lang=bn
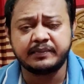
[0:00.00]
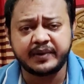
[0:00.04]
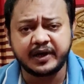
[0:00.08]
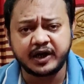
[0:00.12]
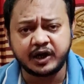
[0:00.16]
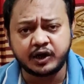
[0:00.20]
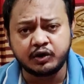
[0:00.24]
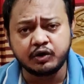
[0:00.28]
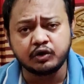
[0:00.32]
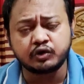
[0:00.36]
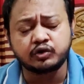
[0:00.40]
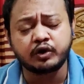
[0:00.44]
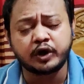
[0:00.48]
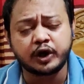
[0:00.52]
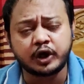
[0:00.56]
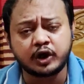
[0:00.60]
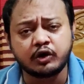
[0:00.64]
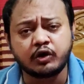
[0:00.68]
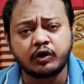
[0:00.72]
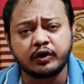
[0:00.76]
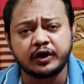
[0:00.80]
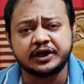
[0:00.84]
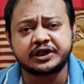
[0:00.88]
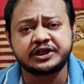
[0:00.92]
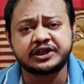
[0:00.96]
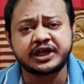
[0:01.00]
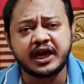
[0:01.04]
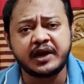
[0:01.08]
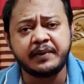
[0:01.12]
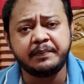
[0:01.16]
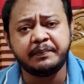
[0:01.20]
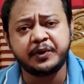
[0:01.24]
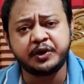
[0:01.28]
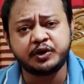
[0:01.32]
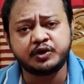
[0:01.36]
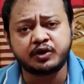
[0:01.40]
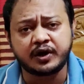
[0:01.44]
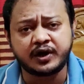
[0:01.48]
ভিডিও তৈরি করে সেই
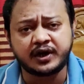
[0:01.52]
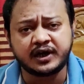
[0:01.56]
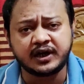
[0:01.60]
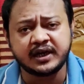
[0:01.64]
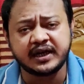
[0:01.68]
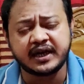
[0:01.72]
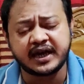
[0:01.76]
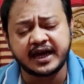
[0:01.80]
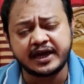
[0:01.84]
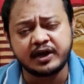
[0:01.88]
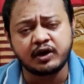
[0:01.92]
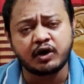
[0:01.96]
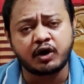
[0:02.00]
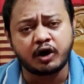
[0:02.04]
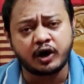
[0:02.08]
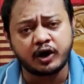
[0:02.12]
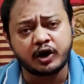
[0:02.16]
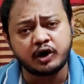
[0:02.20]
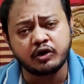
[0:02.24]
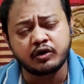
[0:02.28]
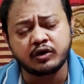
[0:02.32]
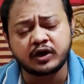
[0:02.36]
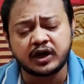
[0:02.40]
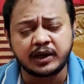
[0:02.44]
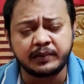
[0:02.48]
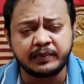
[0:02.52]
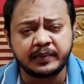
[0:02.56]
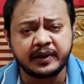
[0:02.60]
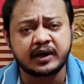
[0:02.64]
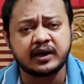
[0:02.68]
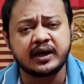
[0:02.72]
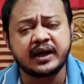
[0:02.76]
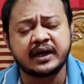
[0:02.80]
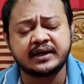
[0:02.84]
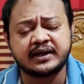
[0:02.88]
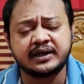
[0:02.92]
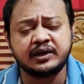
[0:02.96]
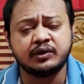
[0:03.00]
বিষয়টি এই অডিও ক্লিপের
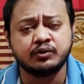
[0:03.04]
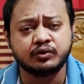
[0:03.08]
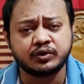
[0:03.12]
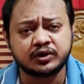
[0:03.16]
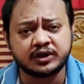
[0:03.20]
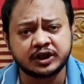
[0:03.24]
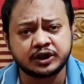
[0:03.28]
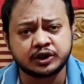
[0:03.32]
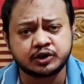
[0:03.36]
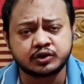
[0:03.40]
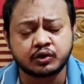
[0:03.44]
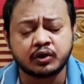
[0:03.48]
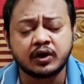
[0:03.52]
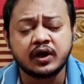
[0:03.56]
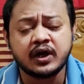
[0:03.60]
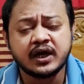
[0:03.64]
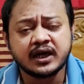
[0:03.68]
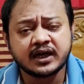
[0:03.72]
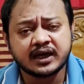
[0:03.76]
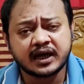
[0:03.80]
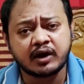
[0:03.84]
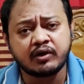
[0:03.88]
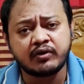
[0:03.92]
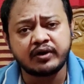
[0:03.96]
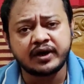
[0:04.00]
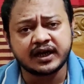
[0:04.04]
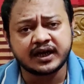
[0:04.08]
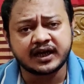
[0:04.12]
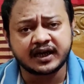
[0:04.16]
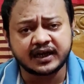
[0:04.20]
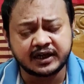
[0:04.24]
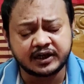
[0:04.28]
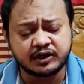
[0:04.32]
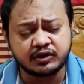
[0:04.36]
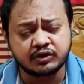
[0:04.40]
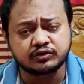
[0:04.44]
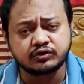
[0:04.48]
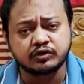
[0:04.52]
একটি উদ্দেশ্য কারণ
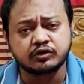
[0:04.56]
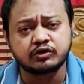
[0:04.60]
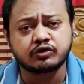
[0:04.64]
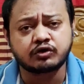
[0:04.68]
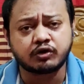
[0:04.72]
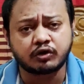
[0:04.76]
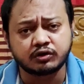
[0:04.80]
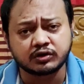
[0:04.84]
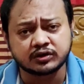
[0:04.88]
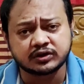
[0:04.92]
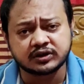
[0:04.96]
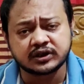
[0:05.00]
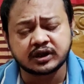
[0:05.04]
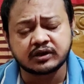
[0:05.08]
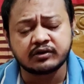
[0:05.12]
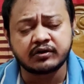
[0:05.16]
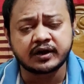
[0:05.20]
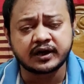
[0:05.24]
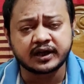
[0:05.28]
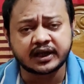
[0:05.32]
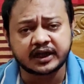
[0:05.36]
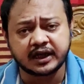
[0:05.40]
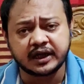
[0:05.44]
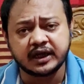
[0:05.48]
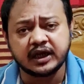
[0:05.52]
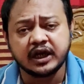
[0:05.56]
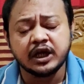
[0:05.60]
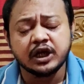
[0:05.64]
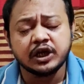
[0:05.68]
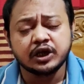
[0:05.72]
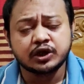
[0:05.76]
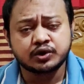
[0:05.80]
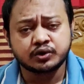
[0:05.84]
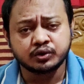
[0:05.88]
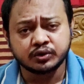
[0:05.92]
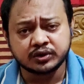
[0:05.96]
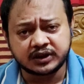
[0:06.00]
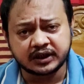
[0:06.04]
এখানে ডক্টর কনক সরকে
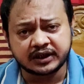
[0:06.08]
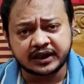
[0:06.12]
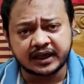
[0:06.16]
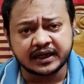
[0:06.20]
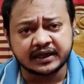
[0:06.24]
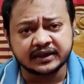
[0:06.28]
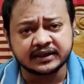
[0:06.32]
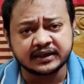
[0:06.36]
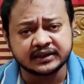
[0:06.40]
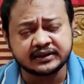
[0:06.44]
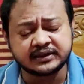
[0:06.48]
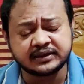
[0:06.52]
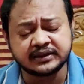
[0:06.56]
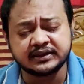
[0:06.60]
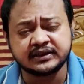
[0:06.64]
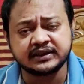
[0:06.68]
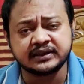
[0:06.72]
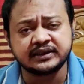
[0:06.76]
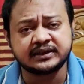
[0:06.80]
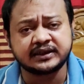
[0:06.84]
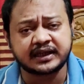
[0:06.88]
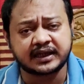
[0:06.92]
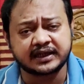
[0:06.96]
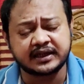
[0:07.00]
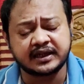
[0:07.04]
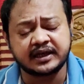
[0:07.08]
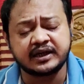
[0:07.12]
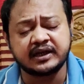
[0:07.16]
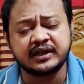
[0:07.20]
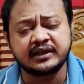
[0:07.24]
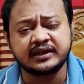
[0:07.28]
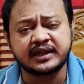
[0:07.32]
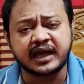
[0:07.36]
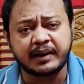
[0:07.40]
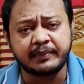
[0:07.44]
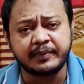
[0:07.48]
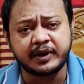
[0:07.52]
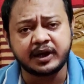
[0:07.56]
শুনতে দেখা যাচ্ছে যে তাদের
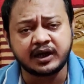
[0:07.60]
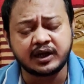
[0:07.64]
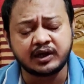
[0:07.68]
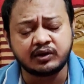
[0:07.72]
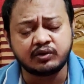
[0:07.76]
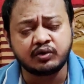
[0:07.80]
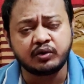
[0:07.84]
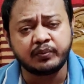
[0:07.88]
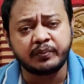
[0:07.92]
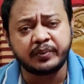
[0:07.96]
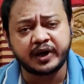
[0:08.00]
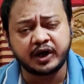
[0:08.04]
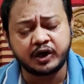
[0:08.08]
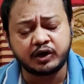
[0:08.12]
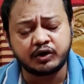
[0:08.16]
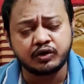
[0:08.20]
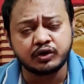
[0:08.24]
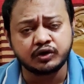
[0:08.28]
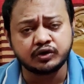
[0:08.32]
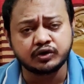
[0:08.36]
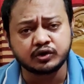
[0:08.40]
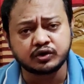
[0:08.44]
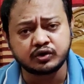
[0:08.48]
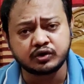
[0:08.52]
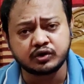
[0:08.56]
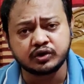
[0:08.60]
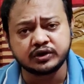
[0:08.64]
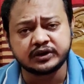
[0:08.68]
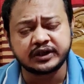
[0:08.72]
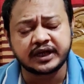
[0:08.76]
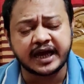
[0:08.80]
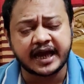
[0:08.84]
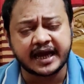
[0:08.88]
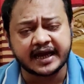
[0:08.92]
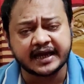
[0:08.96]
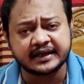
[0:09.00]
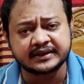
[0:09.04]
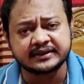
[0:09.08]
দাবিকৃত ভিডিওর জন্য যে
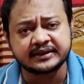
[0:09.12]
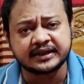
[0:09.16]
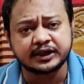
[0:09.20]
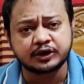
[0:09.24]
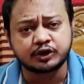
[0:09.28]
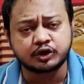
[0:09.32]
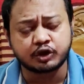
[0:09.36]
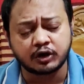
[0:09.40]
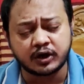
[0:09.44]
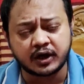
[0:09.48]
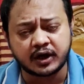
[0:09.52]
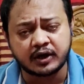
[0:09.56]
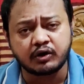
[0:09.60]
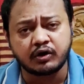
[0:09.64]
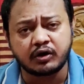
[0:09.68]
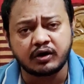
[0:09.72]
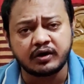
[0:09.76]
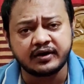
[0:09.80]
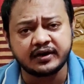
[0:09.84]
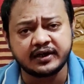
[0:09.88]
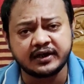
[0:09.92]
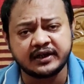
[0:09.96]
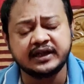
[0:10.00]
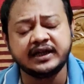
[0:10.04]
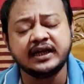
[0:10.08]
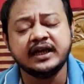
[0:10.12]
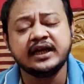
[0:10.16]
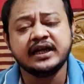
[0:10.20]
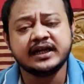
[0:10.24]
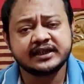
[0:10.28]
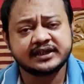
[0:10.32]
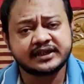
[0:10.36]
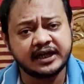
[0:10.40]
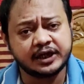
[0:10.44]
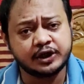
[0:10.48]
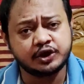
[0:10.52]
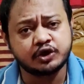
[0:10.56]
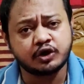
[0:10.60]
এক হাজার ডলার অলরেডি
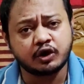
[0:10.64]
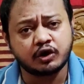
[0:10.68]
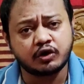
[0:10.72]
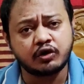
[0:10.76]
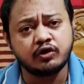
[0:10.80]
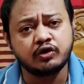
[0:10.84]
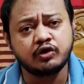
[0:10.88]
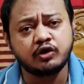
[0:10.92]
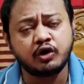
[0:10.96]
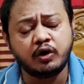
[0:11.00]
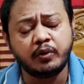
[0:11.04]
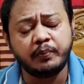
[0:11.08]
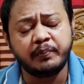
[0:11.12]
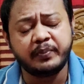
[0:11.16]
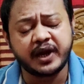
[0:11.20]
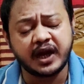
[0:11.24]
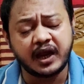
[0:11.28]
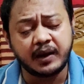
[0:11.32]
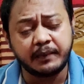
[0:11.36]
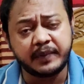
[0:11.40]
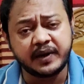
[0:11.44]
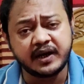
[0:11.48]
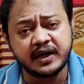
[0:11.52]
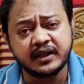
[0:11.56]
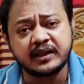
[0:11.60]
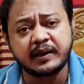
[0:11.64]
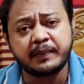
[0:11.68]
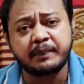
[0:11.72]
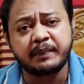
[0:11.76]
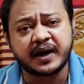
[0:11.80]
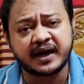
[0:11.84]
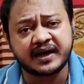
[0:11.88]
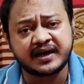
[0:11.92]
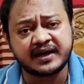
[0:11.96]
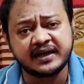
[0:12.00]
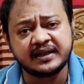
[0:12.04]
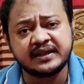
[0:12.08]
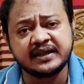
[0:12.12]
সেই জনৈক বিএনপি নেতা
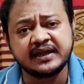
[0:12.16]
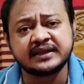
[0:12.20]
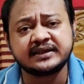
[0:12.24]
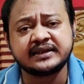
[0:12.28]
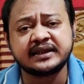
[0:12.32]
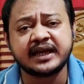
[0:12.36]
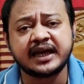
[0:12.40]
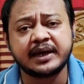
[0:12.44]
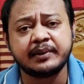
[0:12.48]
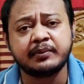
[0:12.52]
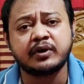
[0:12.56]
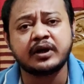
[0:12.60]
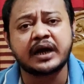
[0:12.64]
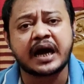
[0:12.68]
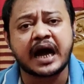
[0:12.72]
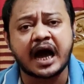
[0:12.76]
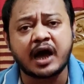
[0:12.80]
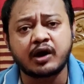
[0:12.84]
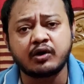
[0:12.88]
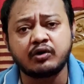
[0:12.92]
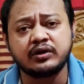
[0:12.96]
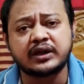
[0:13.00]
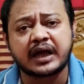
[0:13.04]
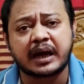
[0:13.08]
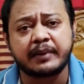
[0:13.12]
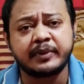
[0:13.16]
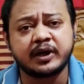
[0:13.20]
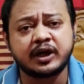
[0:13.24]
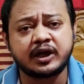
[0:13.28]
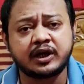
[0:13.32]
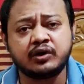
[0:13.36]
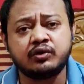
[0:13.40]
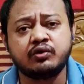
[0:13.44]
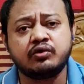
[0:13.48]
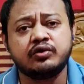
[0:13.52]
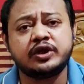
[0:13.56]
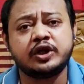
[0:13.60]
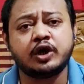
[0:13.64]
পাঠিয়ে দিয়েছে এবং আরও
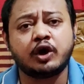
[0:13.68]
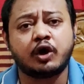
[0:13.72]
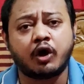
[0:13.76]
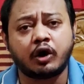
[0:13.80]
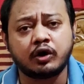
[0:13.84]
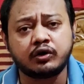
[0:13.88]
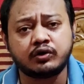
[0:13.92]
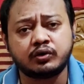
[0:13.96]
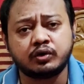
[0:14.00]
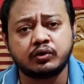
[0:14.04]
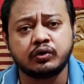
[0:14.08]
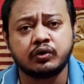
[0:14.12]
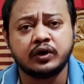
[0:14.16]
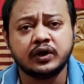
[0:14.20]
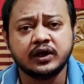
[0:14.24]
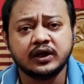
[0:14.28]
দাবিকৃত যে অর্থ